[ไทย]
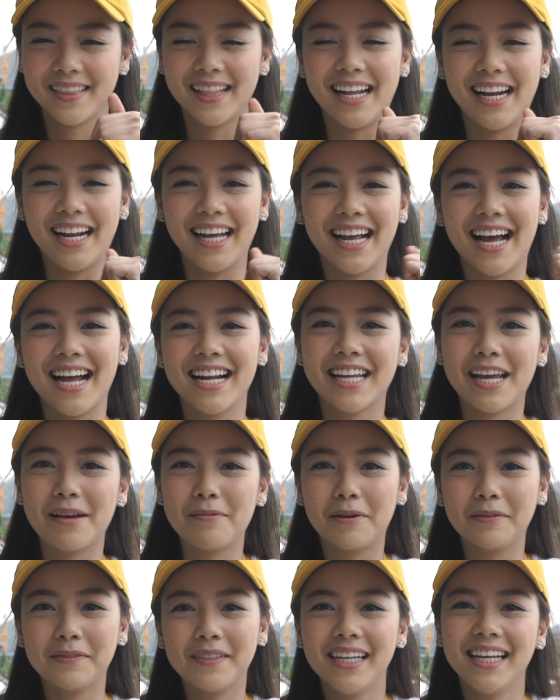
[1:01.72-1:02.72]
ในรายการเก
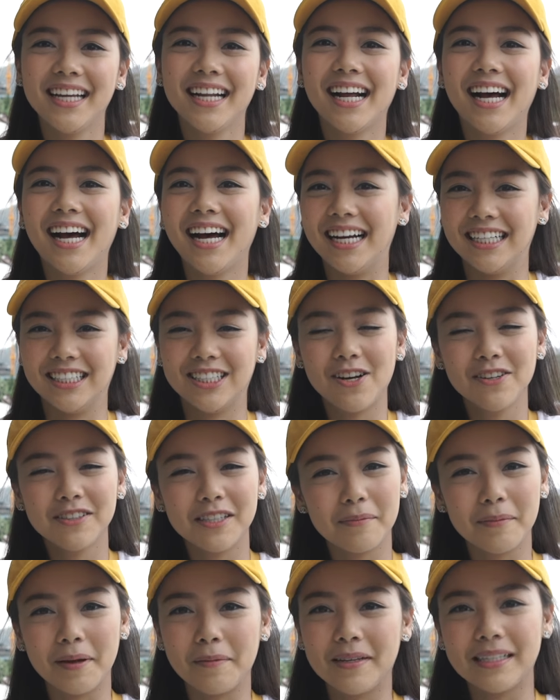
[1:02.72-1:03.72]
มออฟทีนค่ะ ช่อง
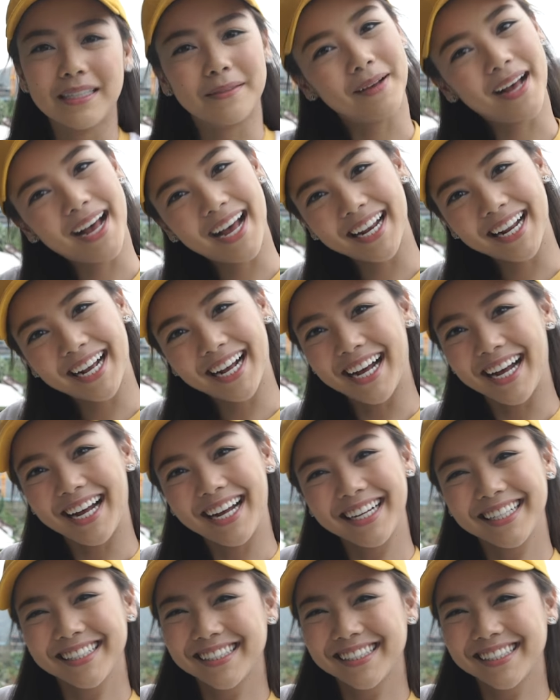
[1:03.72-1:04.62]
จีเอ็มย่สิบห้านะคะ